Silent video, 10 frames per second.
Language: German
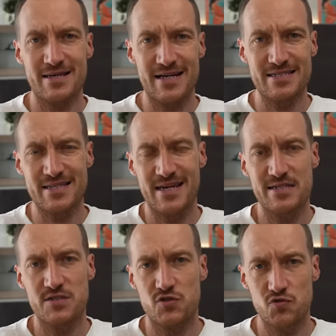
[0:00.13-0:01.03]
Das
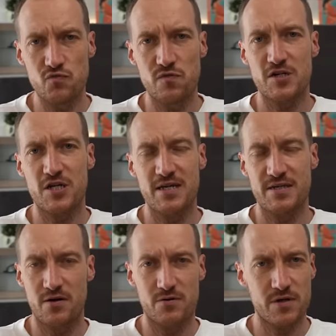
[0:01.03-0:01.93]
kennst du
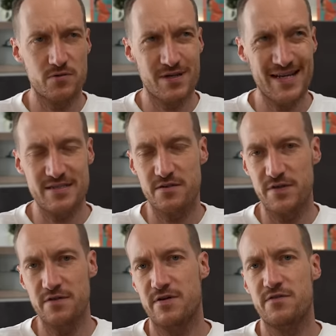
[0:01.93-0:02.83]
wahrscheinlich auch oder du kennst auf
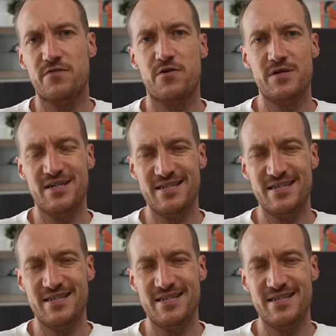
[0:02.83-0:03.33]
jeden Fall eine Freundin,